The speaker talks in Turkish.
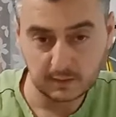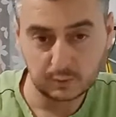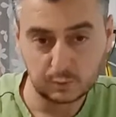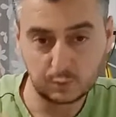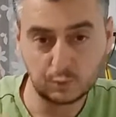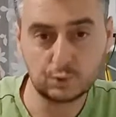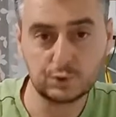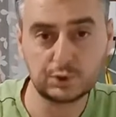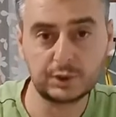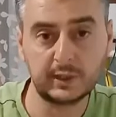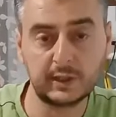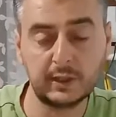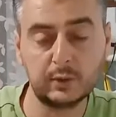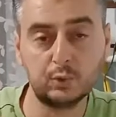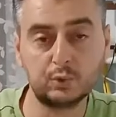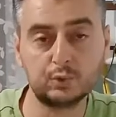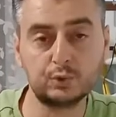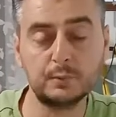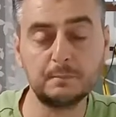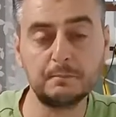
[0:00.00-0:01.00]
Üç kere
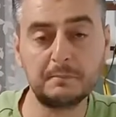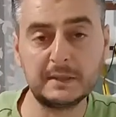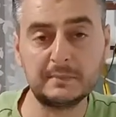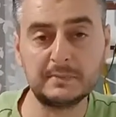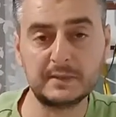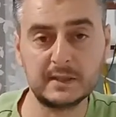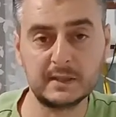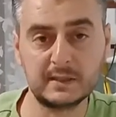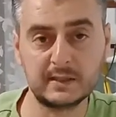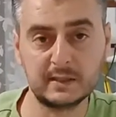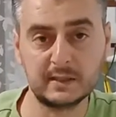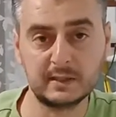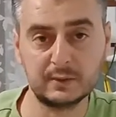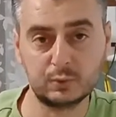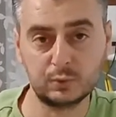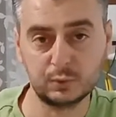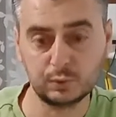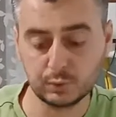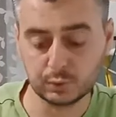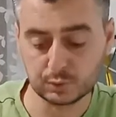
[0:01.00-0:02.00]
uzun bip
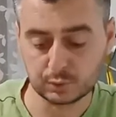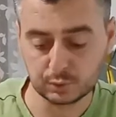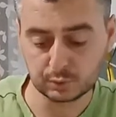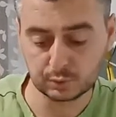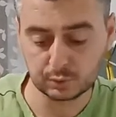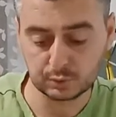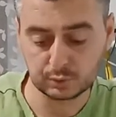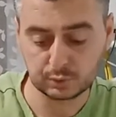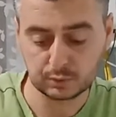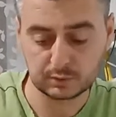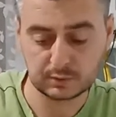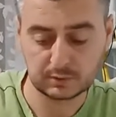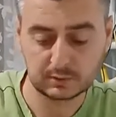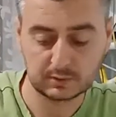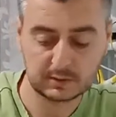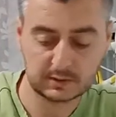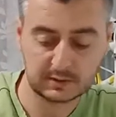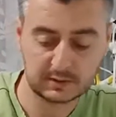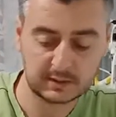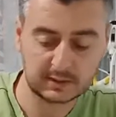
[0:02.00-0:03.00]
sesini duyuyorsunuz.
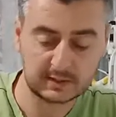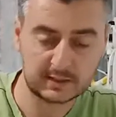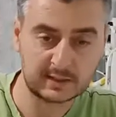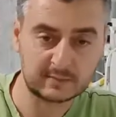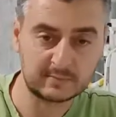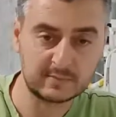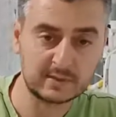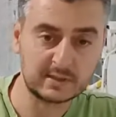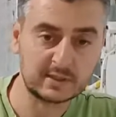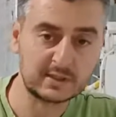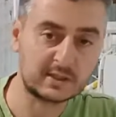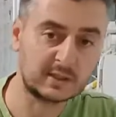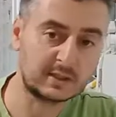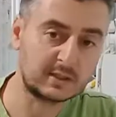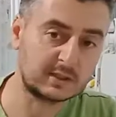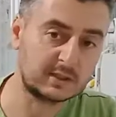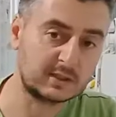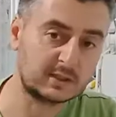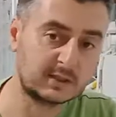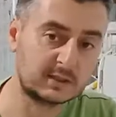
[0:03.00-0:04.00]
Kırmızı ışık
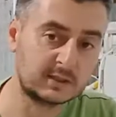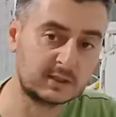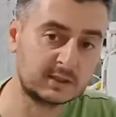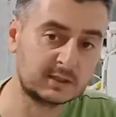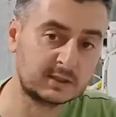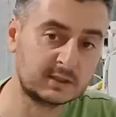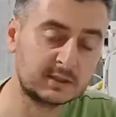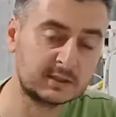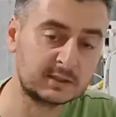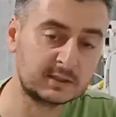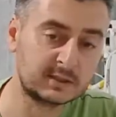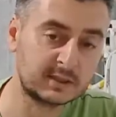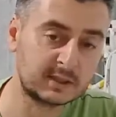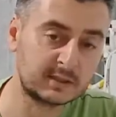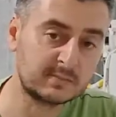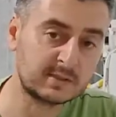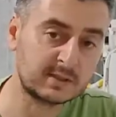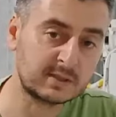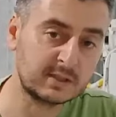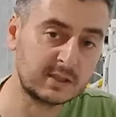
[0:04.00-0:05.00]
hızlı hızlı
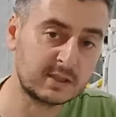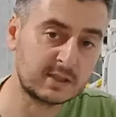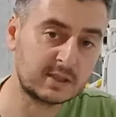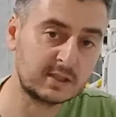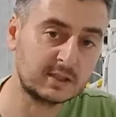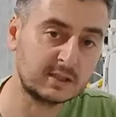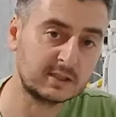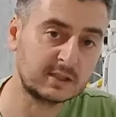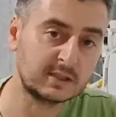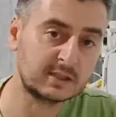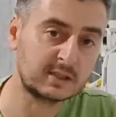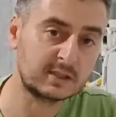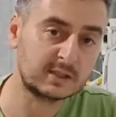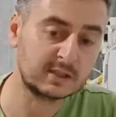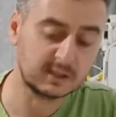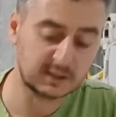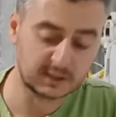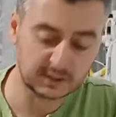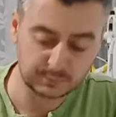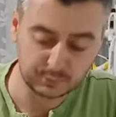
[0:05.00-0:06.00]
kırmızı yeşil hızlı hızlı
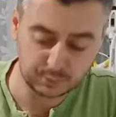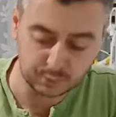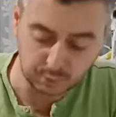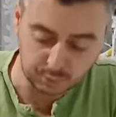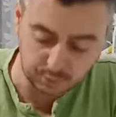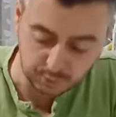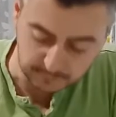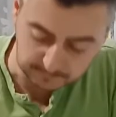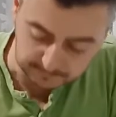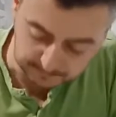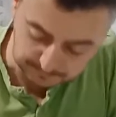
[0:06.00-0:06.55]
yanıp sönüyor.